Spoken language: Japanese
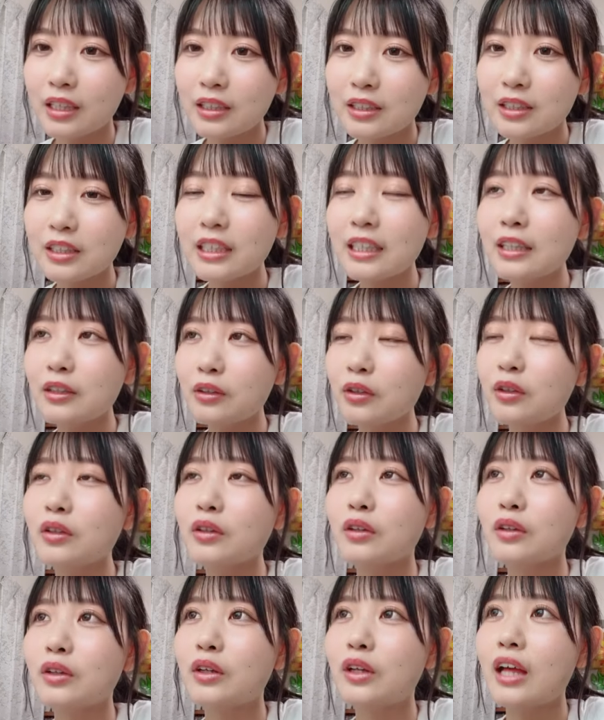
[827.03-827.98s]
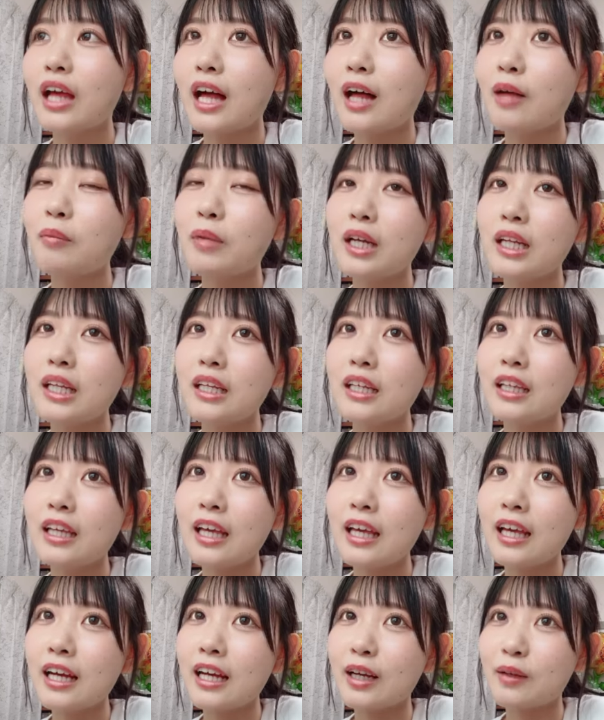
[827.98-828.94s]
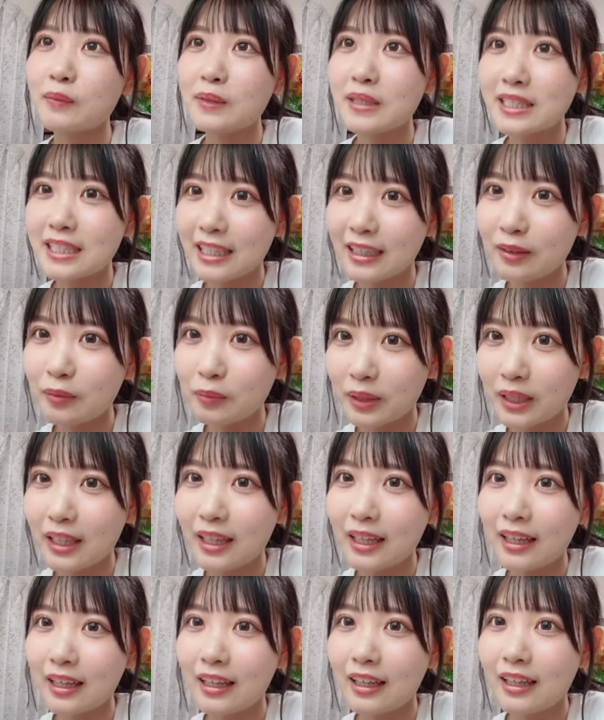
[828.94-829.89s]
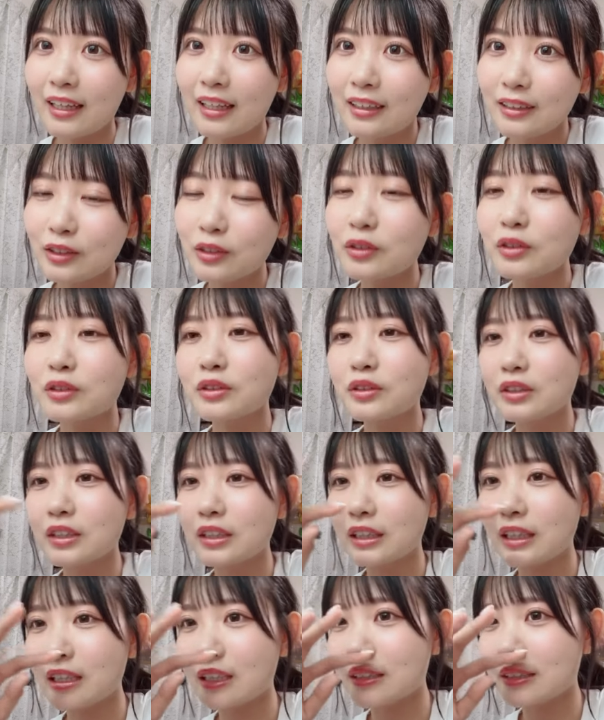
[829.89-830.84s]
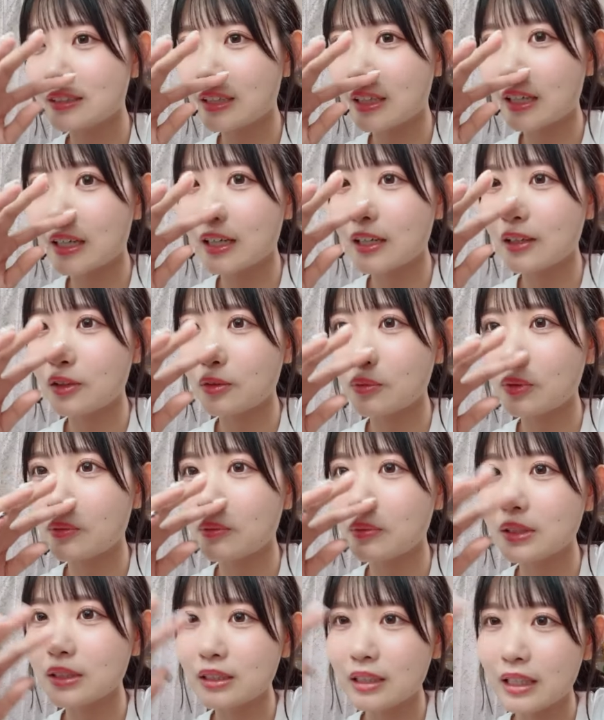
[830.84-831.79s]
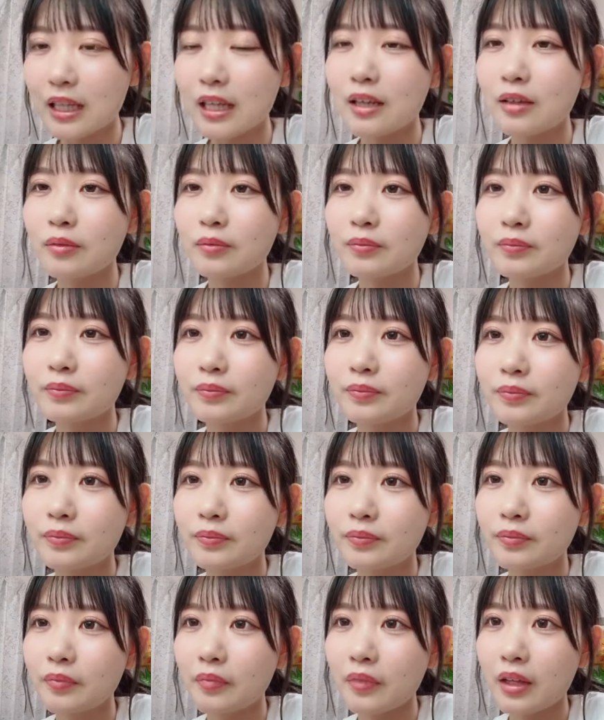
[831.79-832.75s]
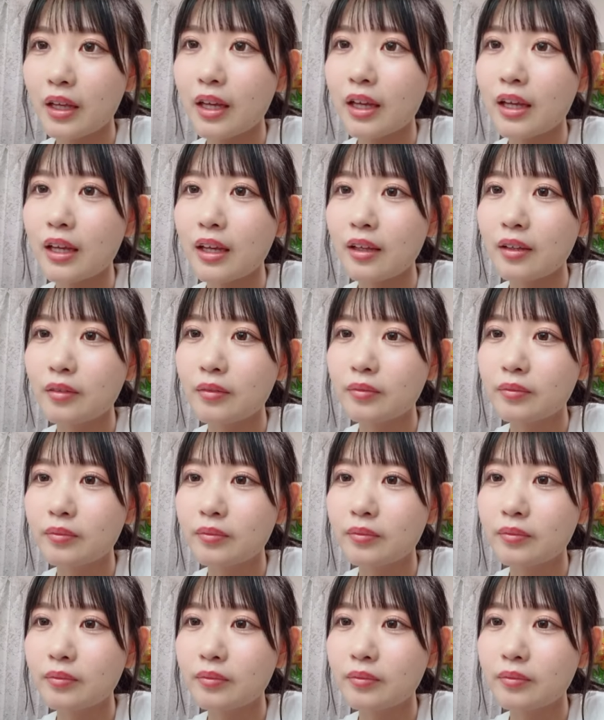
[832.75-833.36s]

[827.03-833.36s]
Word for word: 次のハマりヘアが見つかるまでちょっとツインテン率高いと思いますねはい